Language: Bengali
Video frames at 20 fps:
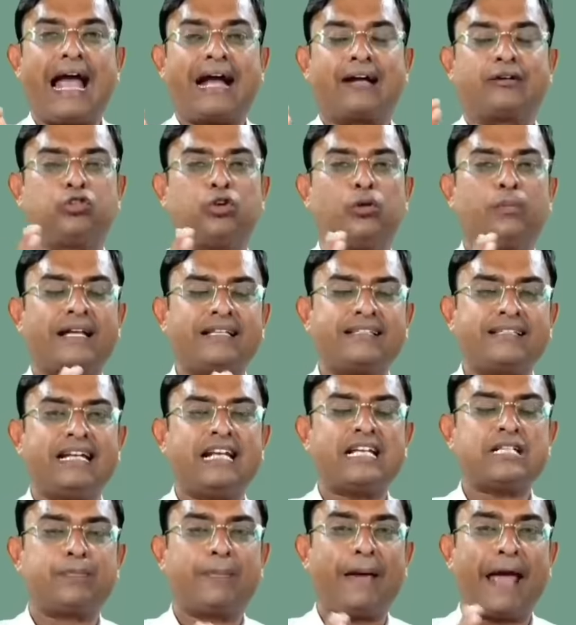এই
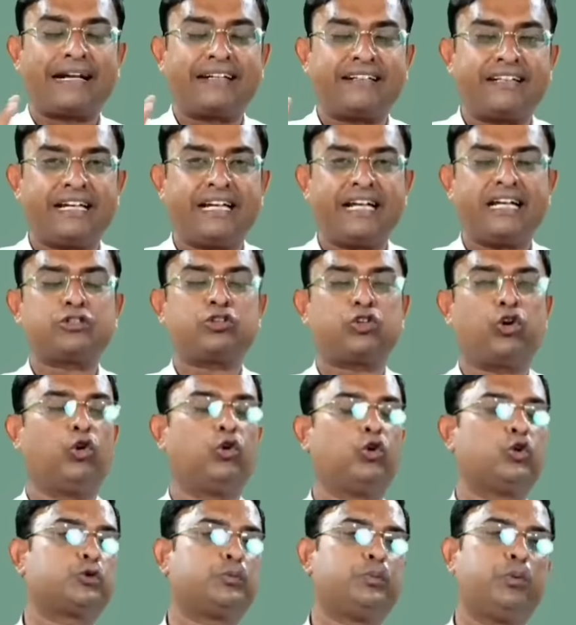ল্যাক্টোব্যাসিলাস ব্যাকটেরিয়া
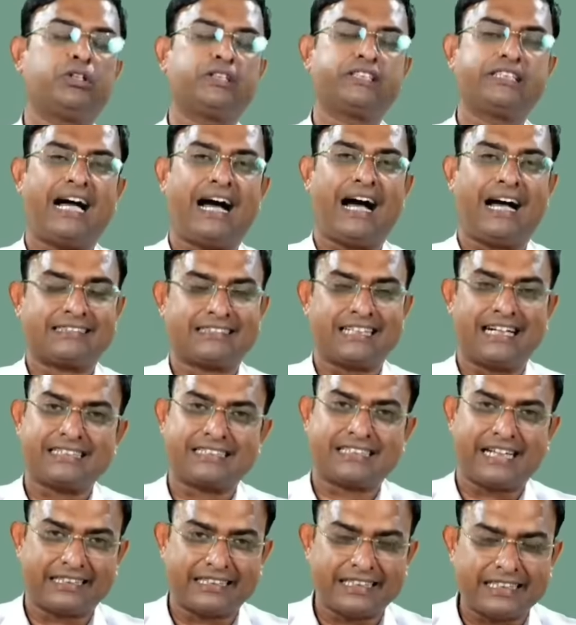সংস্পর্শে
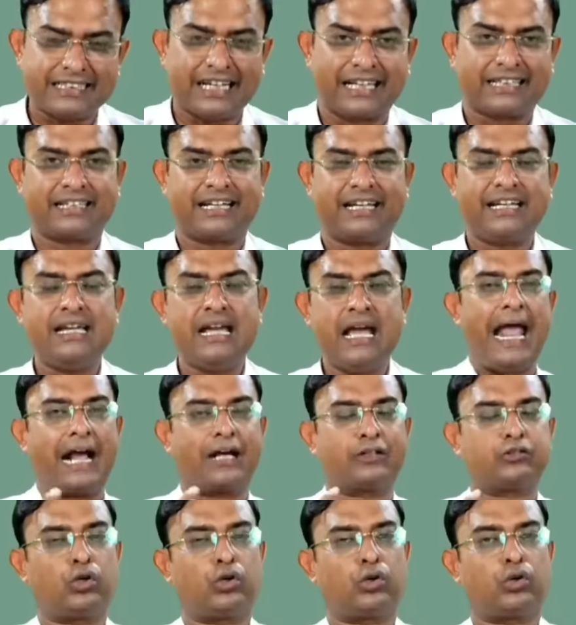আসার সাথে সাথেই
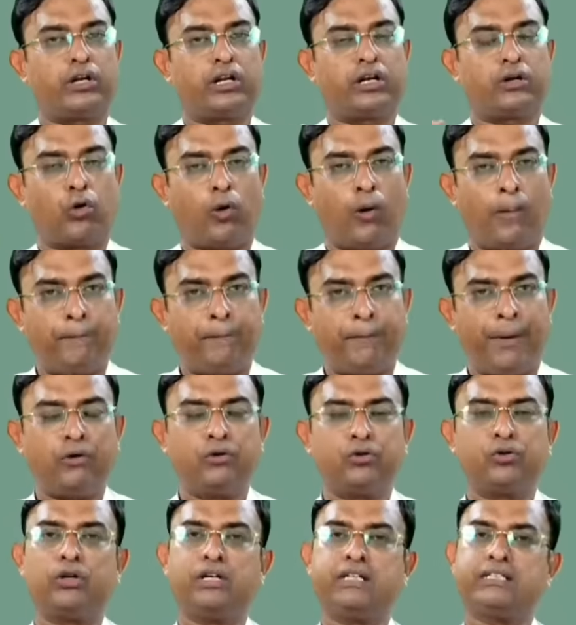এক ধরনের
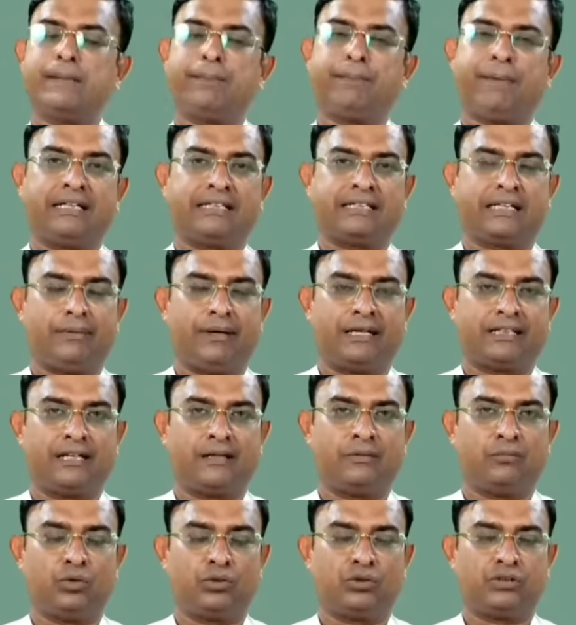কম্পাউন্ড রয়েছে পান্তা
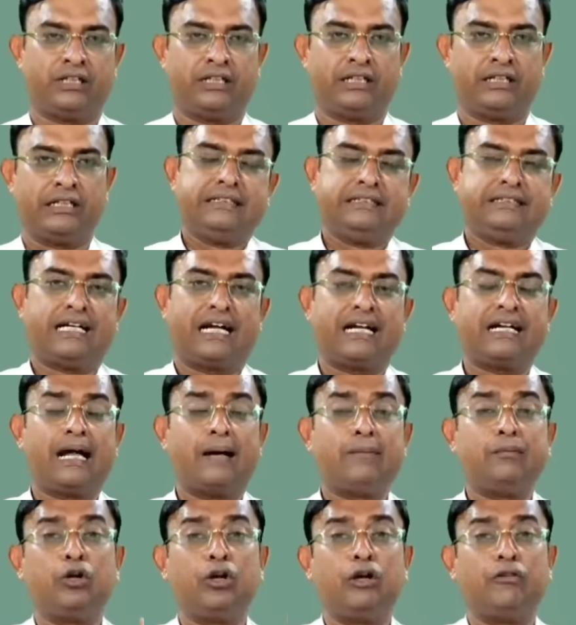ভাতের মধ্যে যার
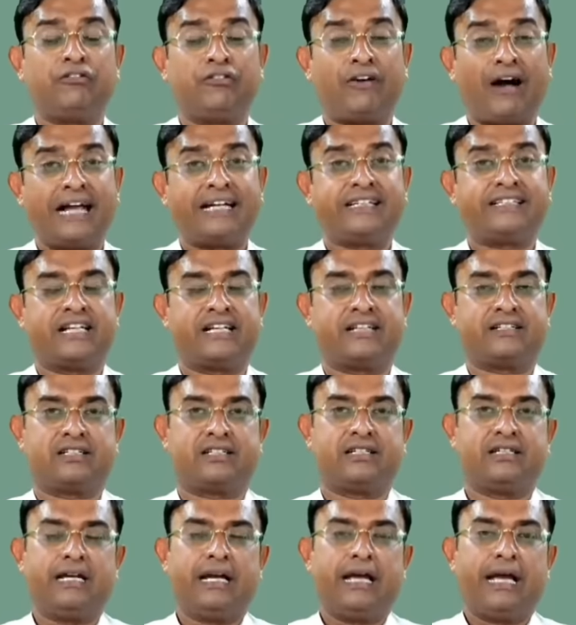নাম হলো
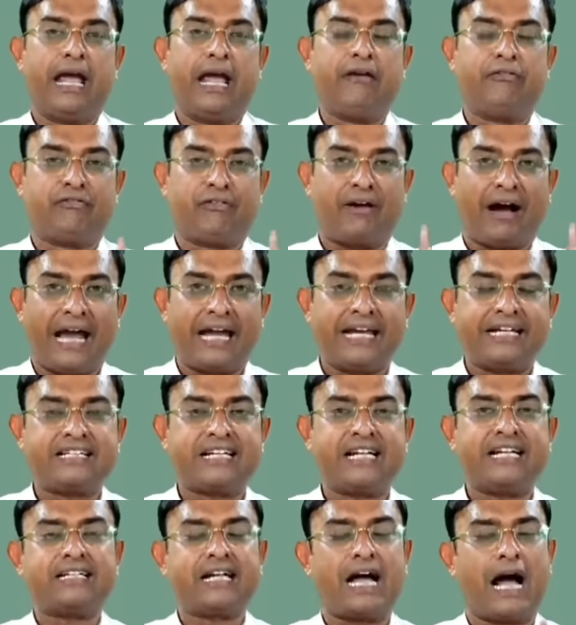ফাইটেট এই
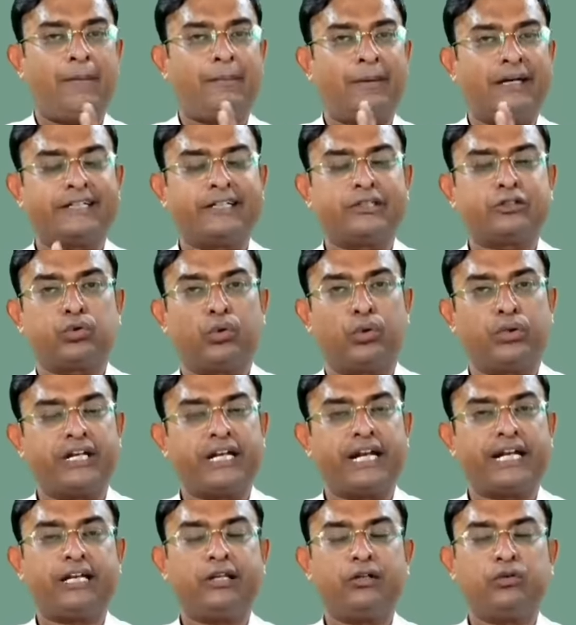ফাইটেট আমাদের
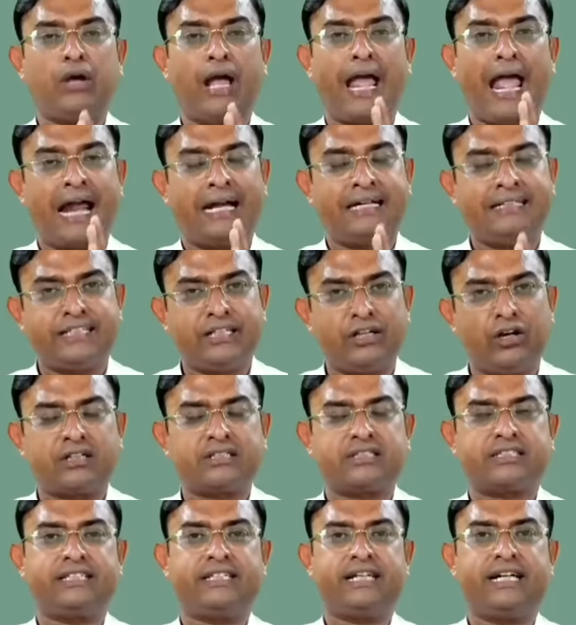শরীরে কিন্তু
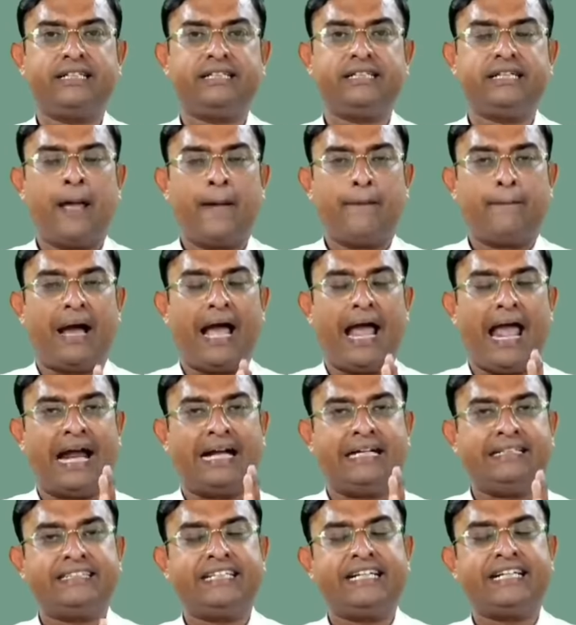অ্যান্টিঅক্সিডেন্ট বা
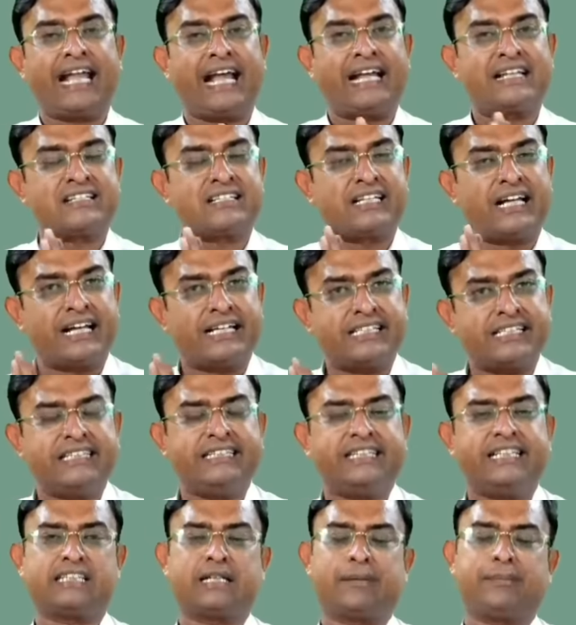অ্যান্টি ক্যান্সার
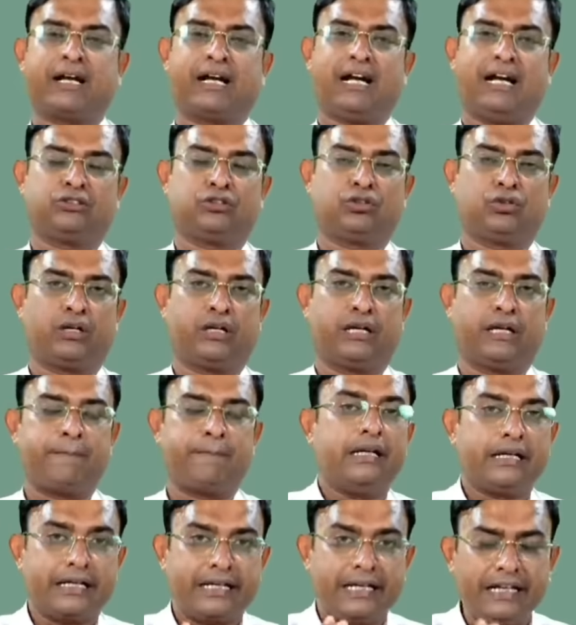এজেন্ট হিসেবে কাজ করে
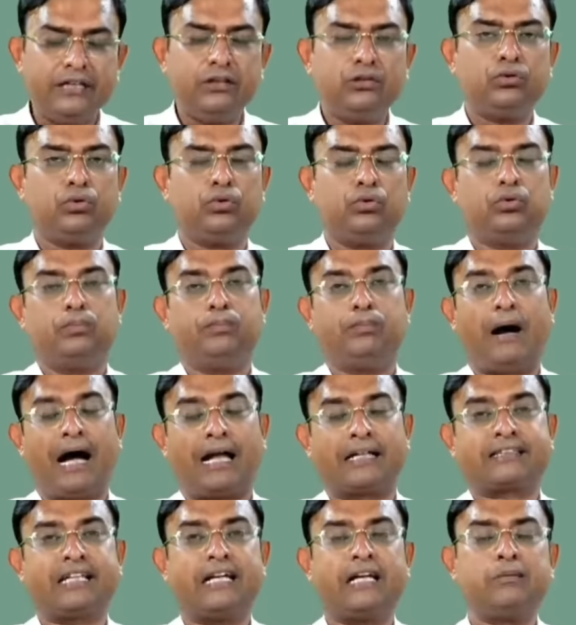কিন্তু
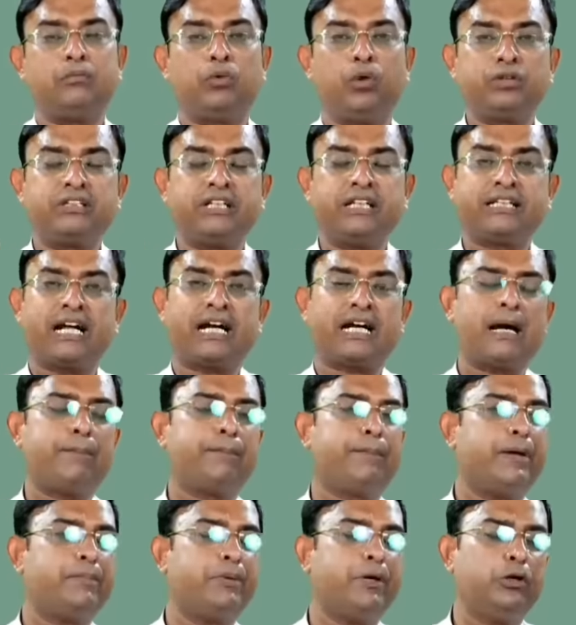ভাতের মধ্যে
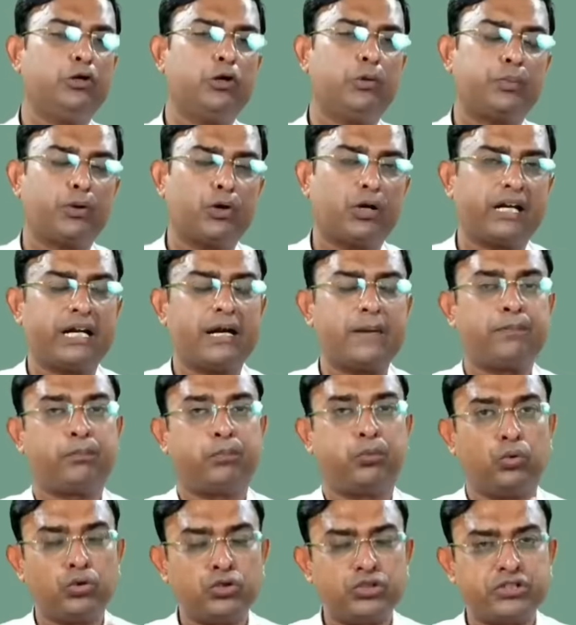থাকা বিভিন্ন প্রকারের
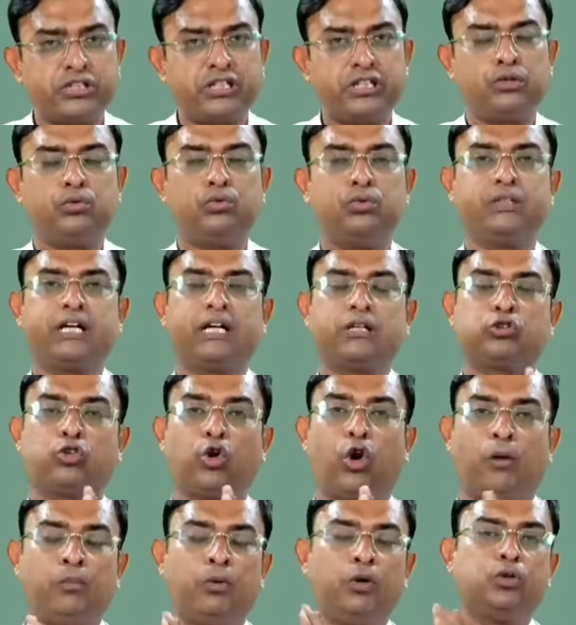পুষ্টি গুণকে
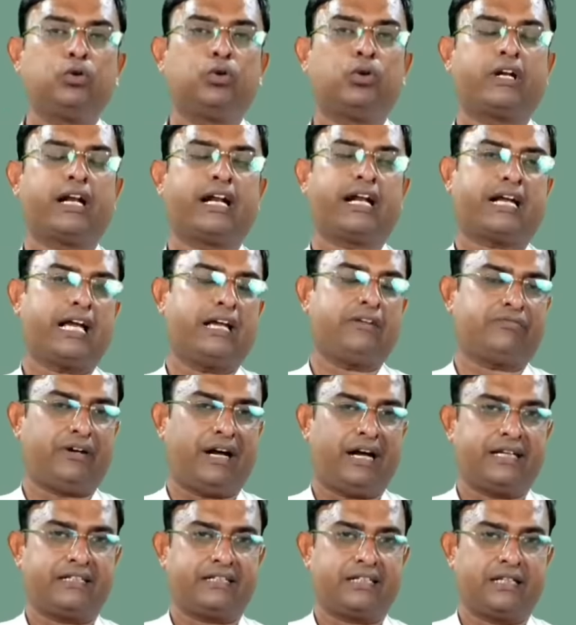দমন করে রাখে এই
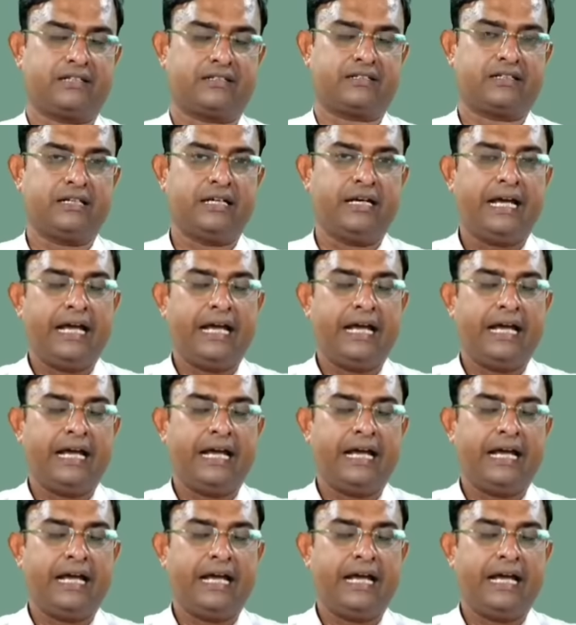ফাইটেট